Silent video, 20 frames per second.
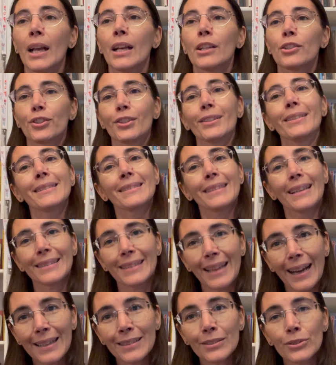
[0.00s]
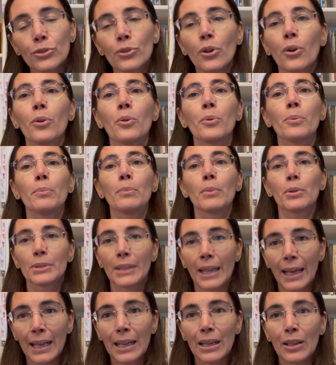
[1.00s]
ci sta dando un
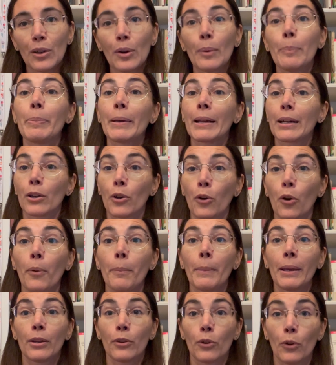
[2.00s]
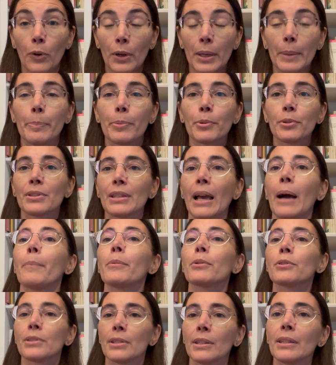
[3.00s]
modello per come noi
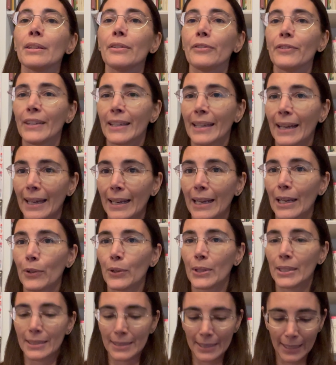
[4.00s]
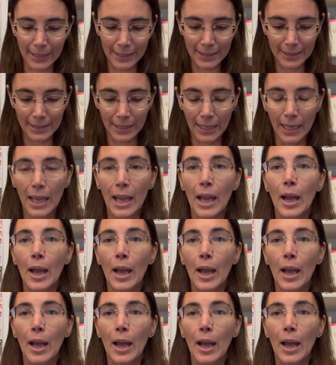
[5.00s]
possiamo significare noi stessi.